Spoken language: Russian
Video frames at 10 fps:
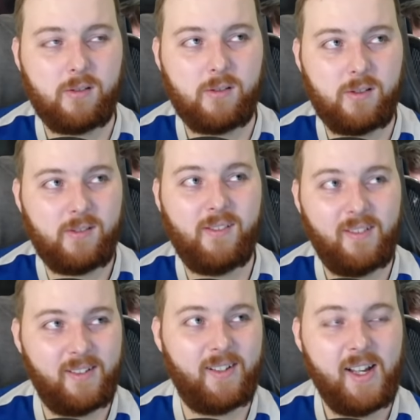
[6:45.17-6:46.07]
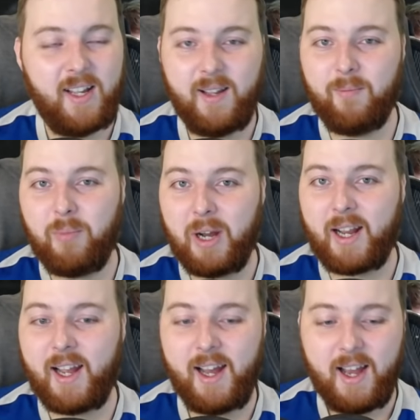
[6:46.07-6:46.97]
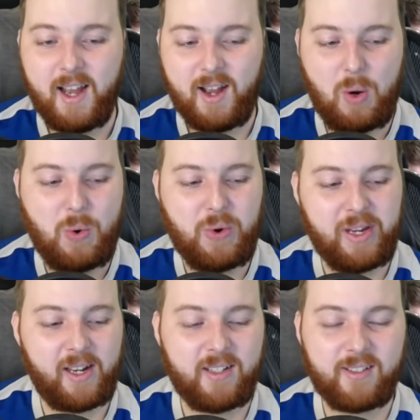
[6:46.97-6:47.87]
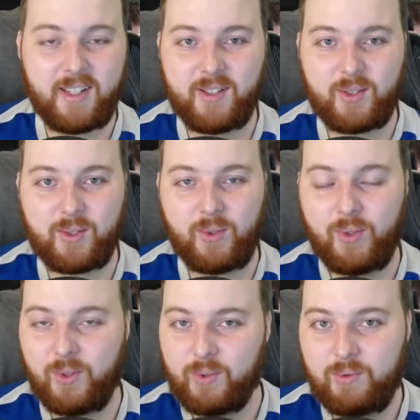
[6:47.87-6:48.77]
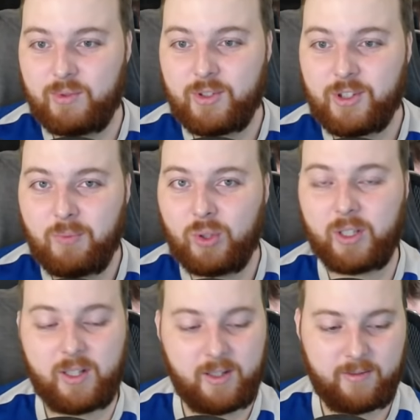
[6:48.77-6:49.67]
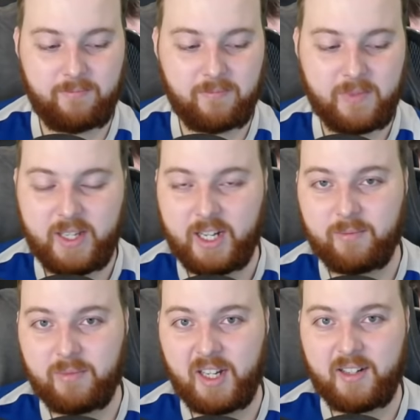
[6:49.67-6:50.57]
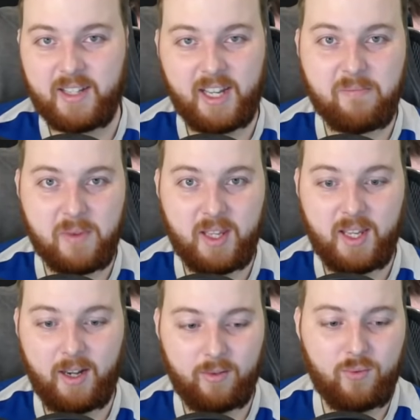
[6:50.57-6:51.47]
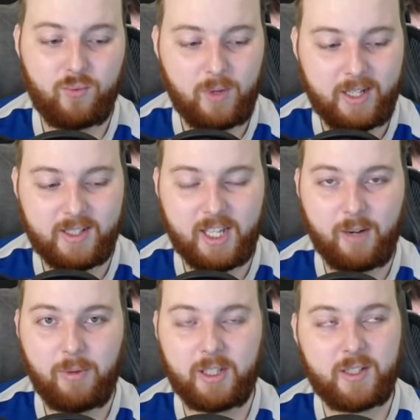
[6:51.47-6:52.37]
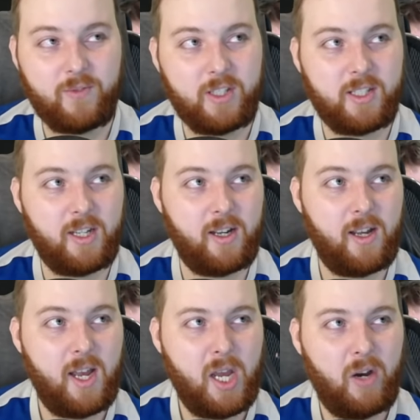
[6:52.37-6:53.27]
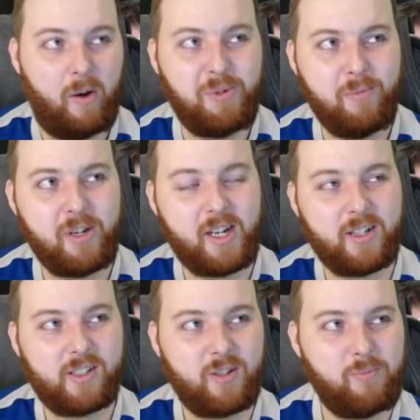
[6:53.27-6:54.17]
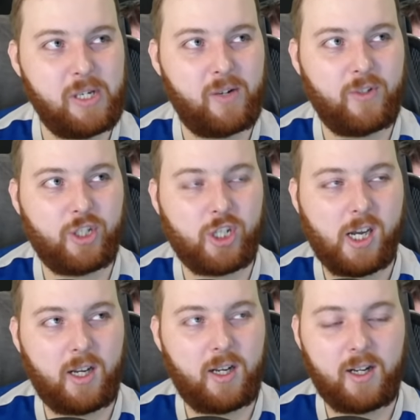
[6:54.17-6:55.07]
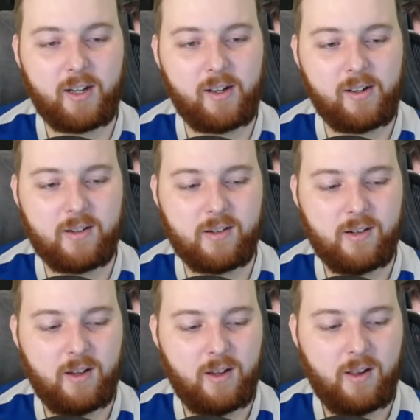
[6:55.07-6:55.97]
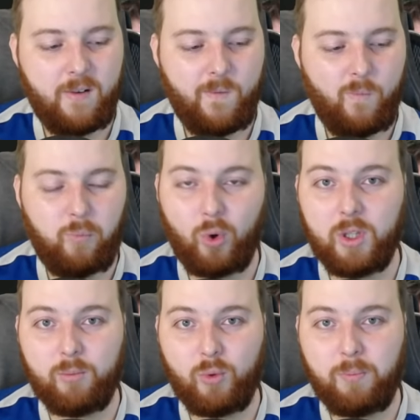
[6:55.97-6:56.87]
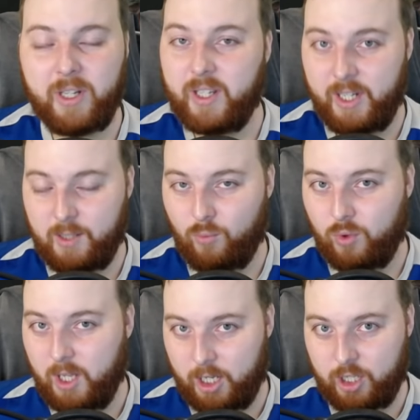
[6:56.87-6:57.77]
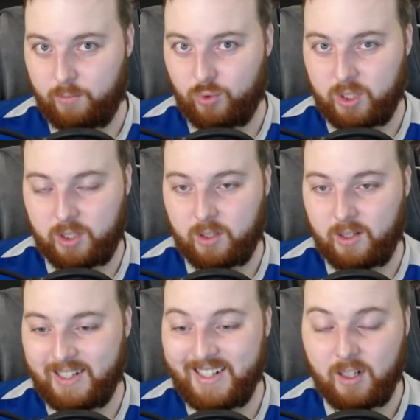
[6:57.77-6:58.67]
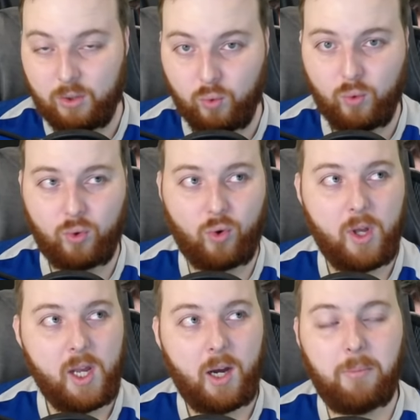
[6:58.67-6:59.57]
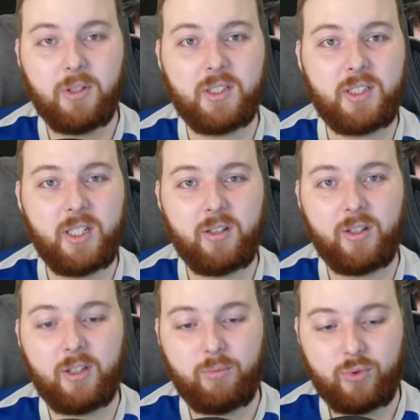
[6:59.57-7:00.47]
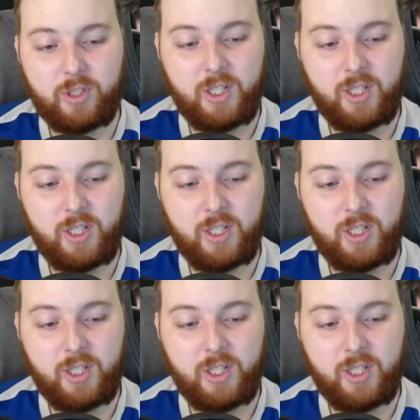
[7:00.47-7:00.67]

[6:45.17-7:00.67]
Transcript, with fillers: Хм. Пока уникализацию шмоток, скажем так, не отменили. Ну, они стали падать везде. Вообще, мне кажется, первый шаг э, полному похеризму нашему к луту был сделан на пути,